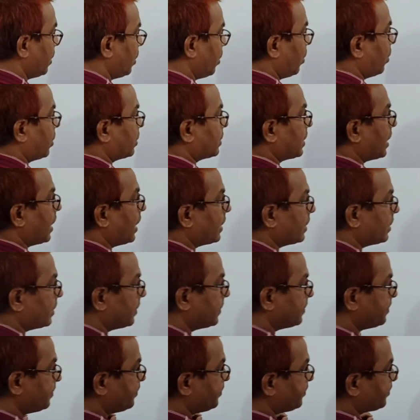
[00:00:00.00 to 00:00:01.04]
অর্থাৎ
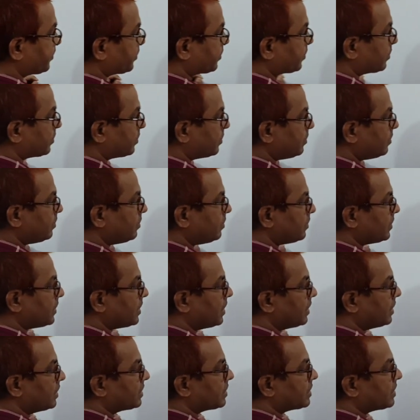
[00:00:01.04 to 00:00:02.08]

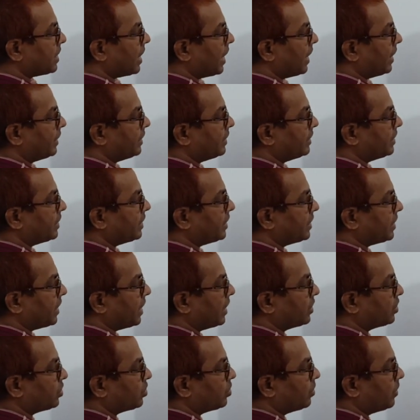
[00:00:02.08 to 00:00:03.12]
সাইন থিটা
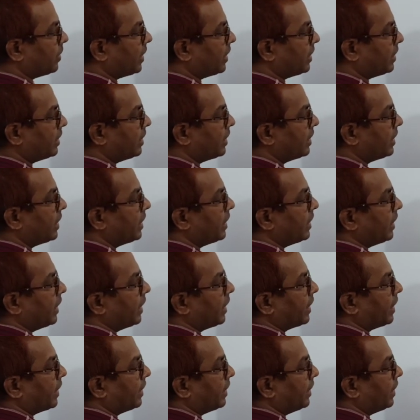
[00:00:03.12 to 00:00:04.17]
সমান
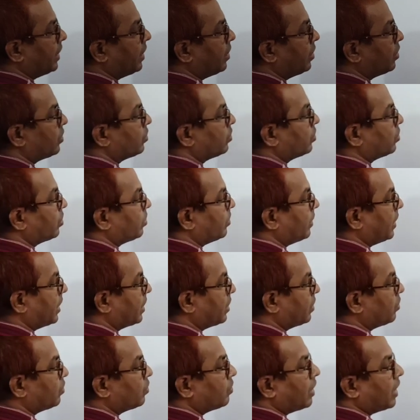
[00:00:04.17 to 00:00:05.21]
এখানে রুট ওভার
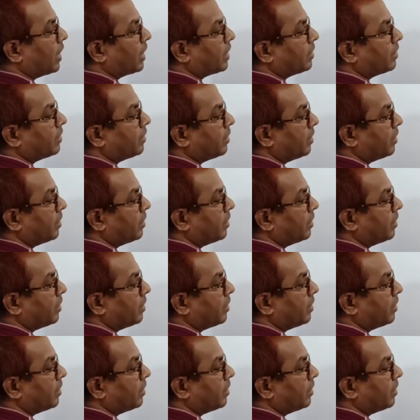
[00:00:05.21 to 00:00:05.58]
ওয়ান